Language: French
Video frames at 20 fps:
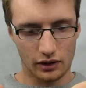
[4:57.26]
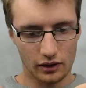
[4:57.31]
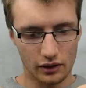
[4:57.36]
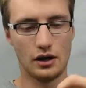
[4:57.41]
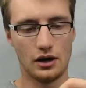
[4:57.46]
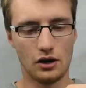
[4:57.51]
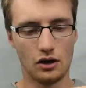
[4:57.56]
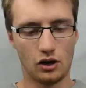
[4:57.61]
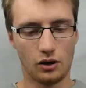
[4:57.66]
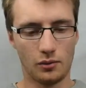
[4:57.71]

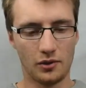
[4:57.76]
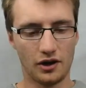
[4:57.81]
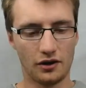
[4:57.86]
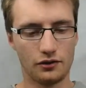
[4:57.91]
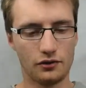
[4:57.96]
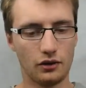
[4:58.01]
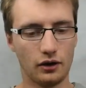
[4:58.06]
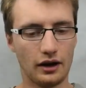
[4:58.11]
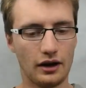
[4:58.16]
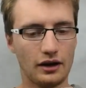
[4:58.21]
Alors bien
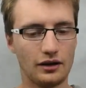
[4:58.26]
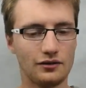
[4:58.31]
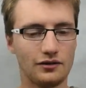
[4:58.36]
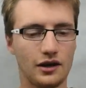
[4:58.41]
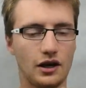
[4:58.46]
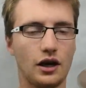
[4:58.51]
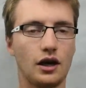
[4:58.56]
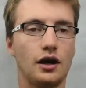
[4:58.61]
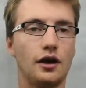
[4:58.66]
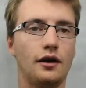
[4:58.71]
sûr, là,
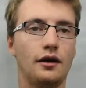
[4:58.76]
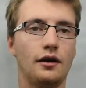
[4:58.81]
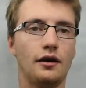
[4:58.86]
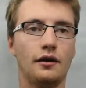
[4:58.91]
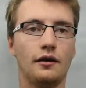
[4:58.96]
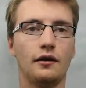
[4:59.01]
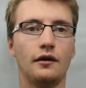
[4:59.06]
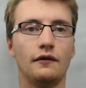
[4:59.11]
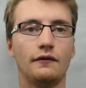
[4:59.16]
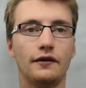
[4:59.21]
je
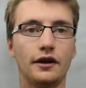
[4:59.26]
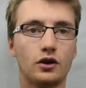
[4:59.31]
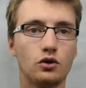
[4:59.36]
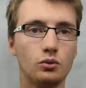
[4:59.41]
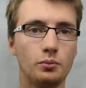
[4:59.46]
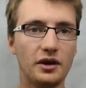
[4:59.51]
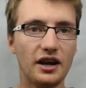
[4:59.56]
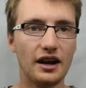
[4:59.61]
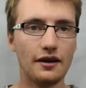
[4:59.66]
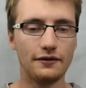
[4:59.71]
vais
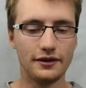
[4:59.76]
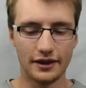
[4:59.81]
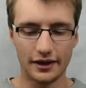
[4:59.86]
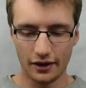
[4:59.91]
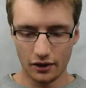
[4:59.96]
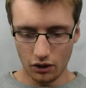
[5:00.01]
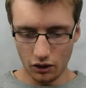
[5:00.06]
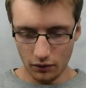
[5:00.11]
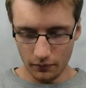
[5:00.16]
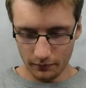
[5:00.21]
couper la
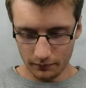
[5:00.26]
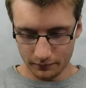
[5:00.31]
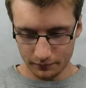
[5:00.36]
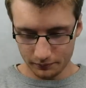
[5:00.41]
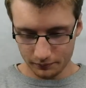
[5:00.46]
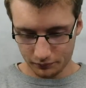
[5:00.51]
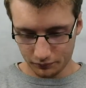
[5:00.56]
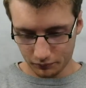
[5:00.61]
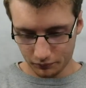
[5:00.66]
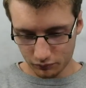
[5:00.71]
vidéo,
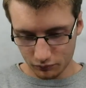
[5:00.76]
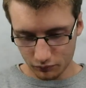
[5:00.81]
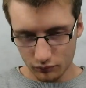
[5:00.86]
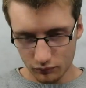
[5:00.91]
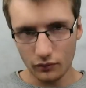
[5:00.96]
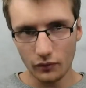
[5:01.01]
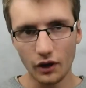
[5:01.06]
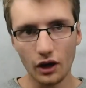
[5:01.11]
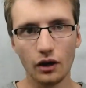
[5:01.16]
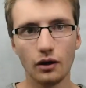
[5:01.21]

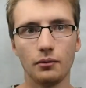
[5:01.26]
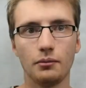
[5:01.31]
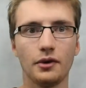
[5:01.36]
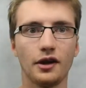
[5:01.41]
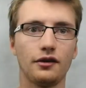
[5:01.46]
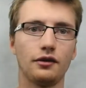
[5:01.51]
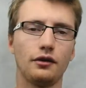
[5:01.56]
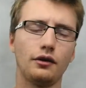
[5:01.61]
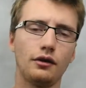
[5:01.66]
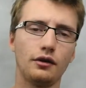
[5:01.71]

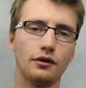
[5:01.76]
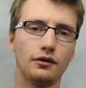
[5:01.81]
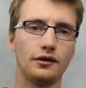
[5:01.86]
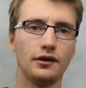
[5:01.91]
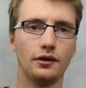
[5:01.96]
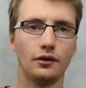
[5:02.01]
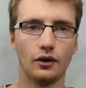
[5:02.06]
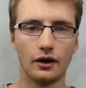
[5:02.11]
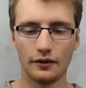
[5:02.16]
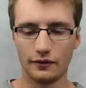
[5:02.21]
parce que
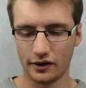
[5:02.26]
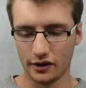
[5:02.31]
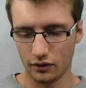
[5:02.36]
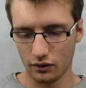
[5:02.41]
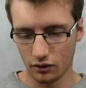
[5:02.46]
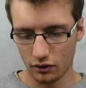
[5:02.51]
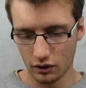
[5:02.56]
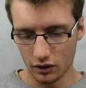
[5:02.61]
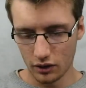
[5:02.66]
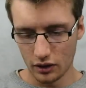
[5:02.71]
sinon la
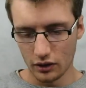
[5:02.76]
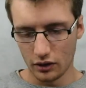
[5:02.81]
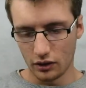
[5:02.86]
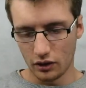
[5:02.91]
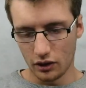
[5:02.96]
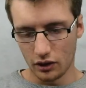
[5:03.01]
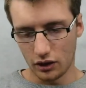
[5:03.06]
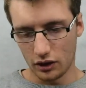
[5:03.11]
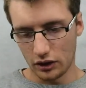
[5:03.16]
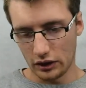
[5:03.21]
vidéo
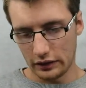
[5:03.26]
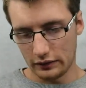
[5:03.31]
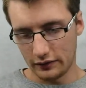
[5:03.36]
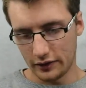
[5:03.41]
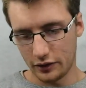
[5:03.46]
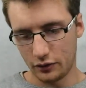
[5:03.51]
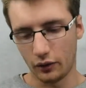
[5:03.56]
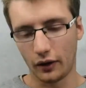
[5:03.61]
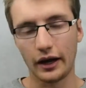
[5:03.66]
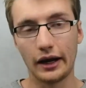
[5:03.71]
euh, va
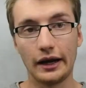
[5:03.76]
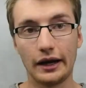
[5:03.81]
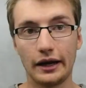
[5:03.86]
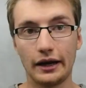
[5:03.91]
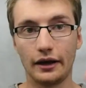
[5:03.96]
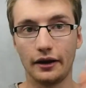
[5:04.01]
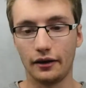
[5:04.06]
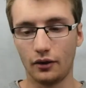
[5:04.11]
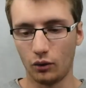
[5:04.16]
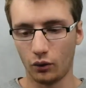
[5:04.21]
durer
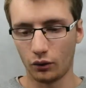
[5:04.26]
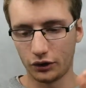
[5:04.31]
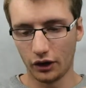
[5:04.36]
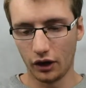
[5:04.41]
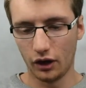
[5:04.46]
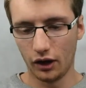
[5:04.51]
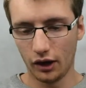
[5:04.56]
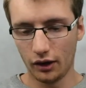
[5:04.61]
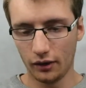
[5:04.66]
longtemps. Hein,